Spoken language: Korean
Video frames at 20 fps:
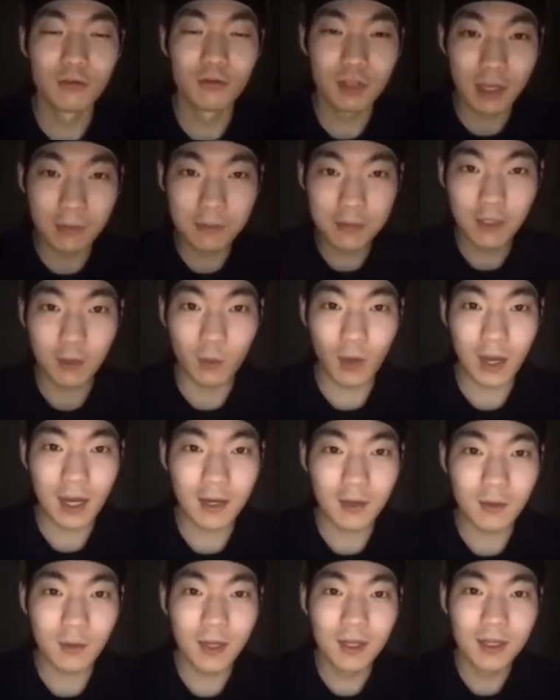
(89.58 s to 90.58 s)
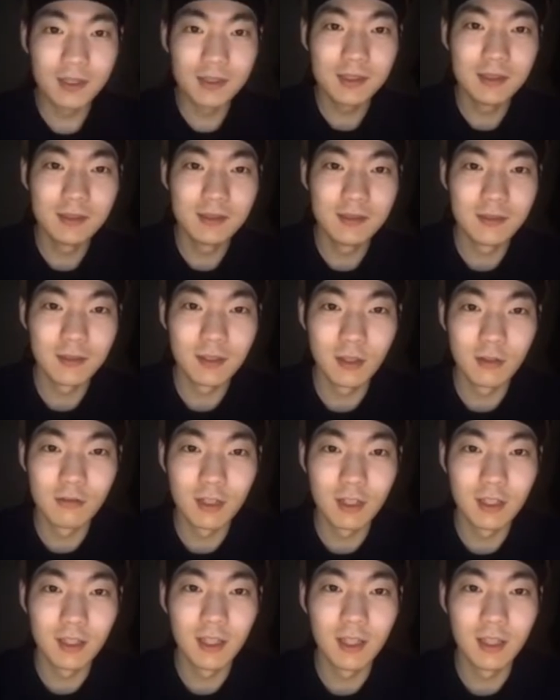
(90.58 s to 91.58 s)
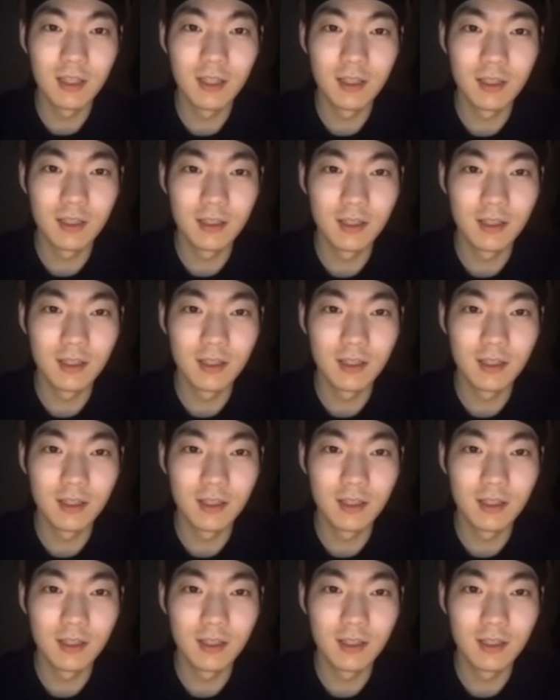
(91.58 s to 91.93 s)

얼굴이 갑자기 확 환해지는 경우가 있네.